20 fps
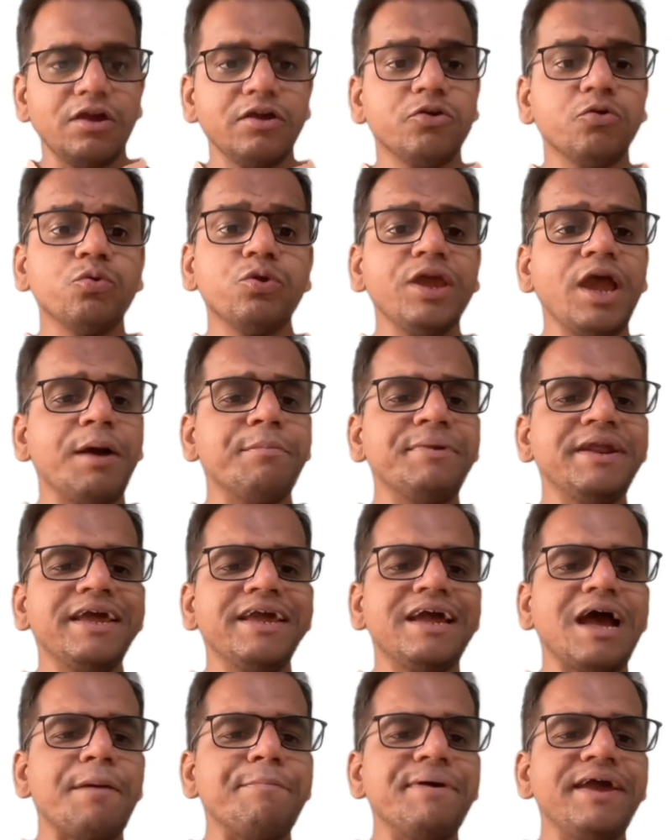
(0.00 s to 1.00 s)
क्योंकि हमने
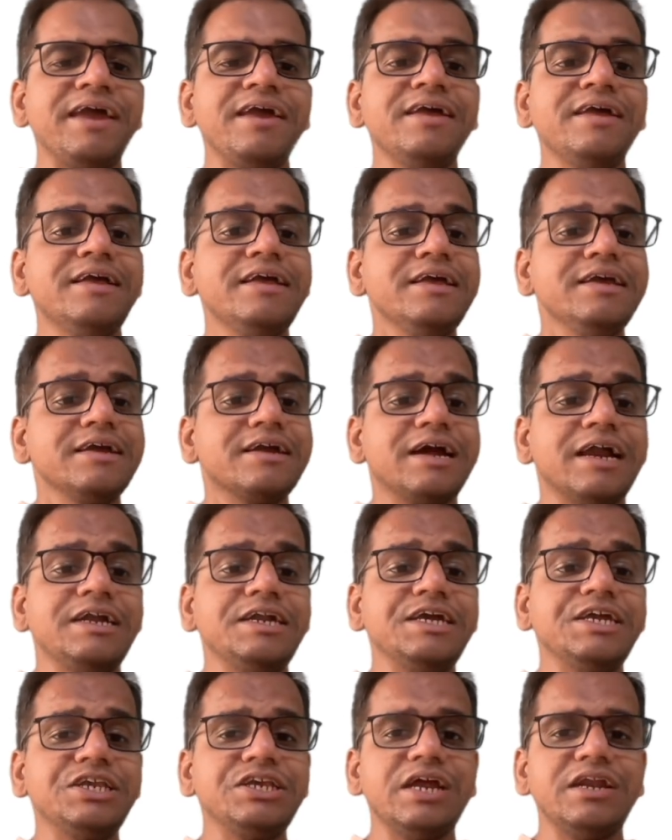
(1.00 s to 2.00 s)
यहाँ पे
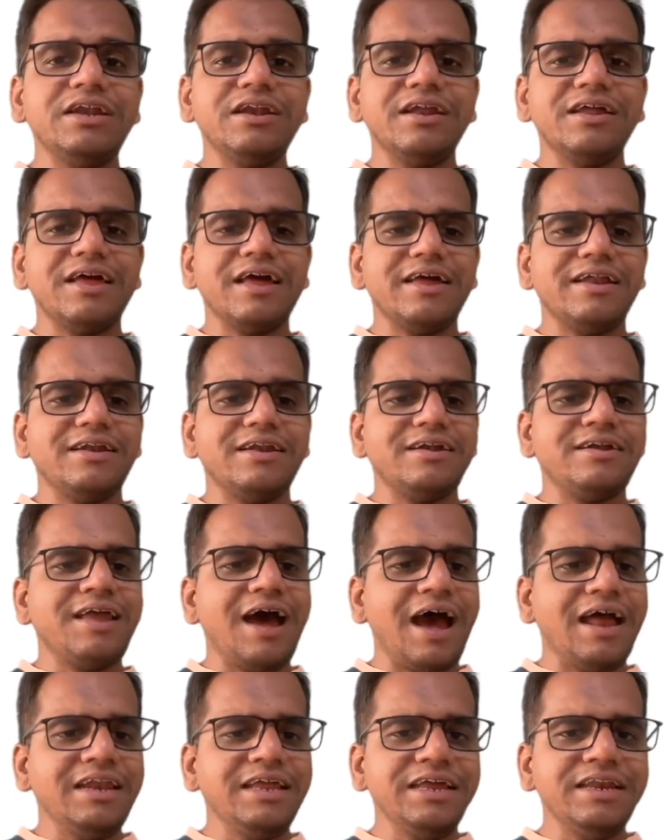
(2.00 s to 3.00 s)
कंडीशन
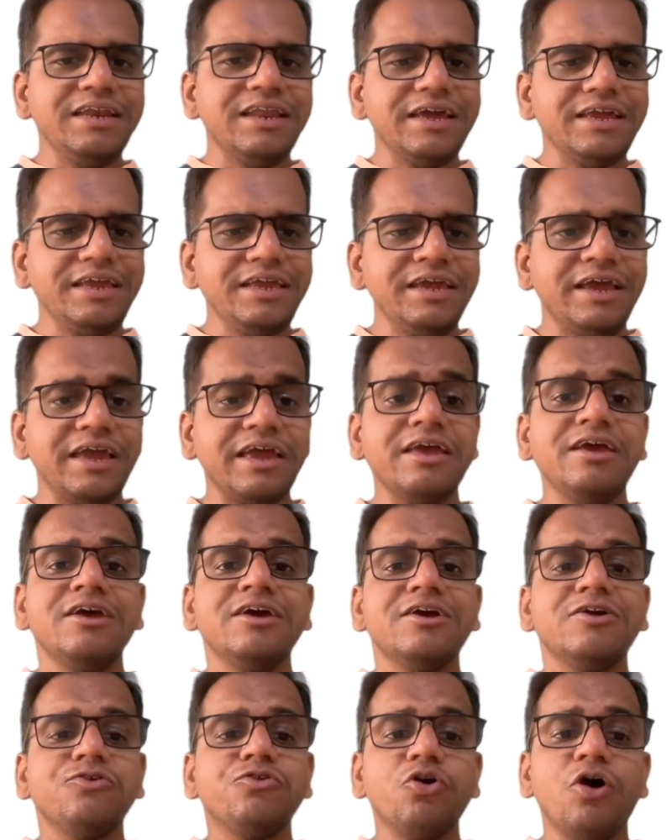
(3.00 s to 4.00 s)
डाली नहीं है
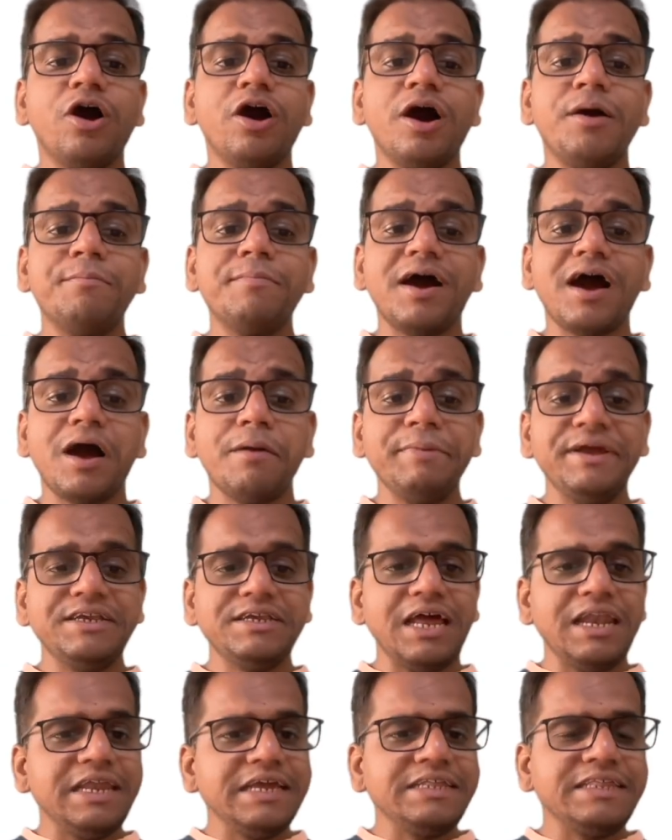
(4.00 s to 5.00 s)
जो हम
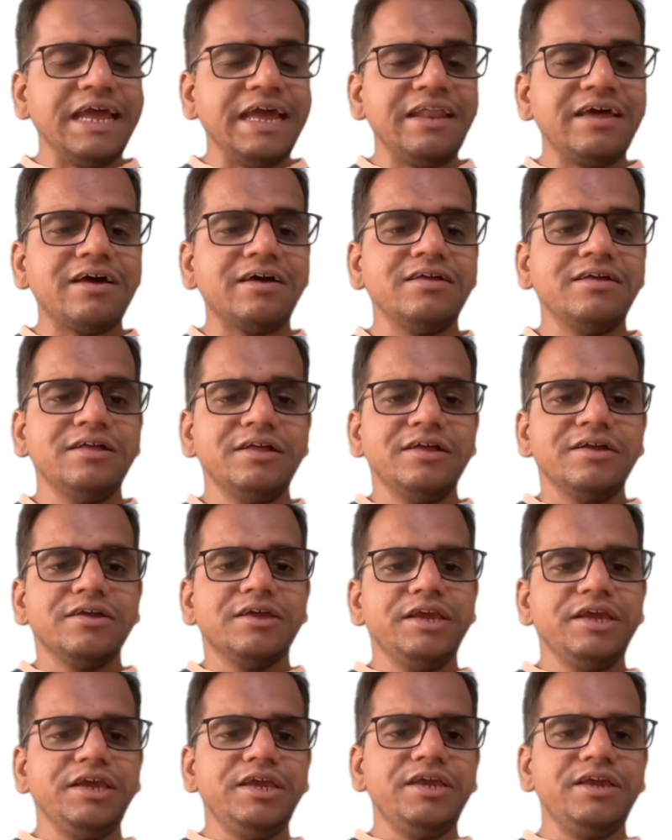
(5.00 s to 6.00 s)
हमेशा लिखते हैं ना
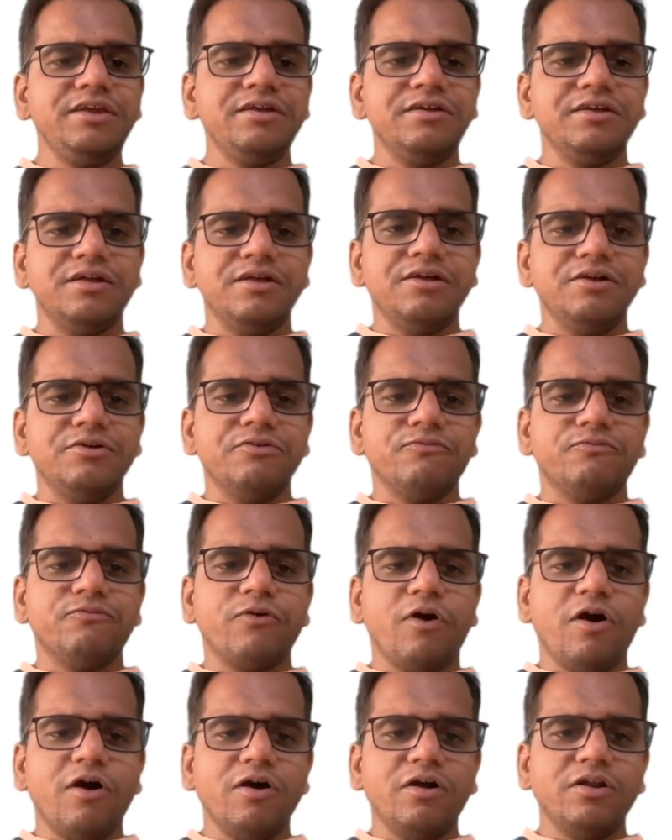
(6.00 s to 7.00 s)
कि
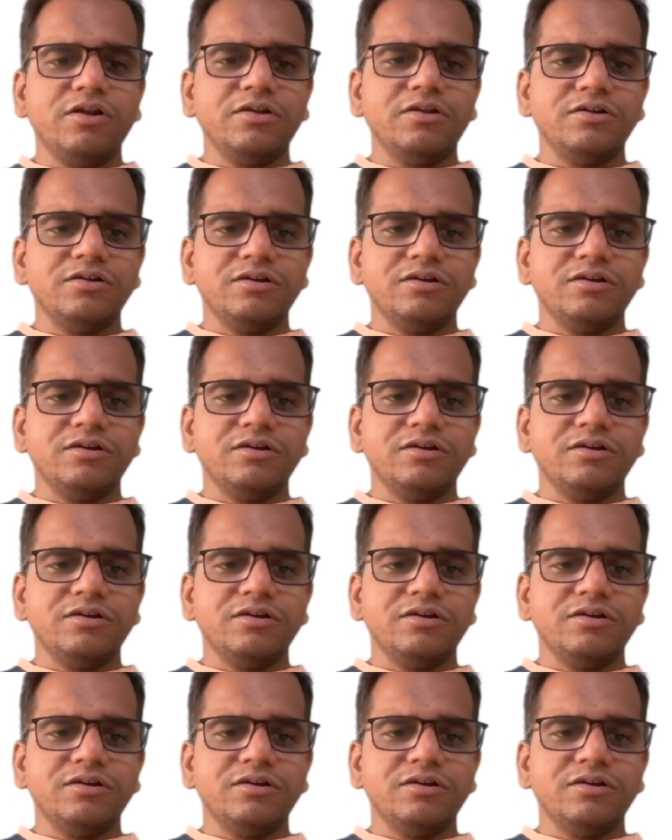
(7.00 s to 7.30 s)
फॉर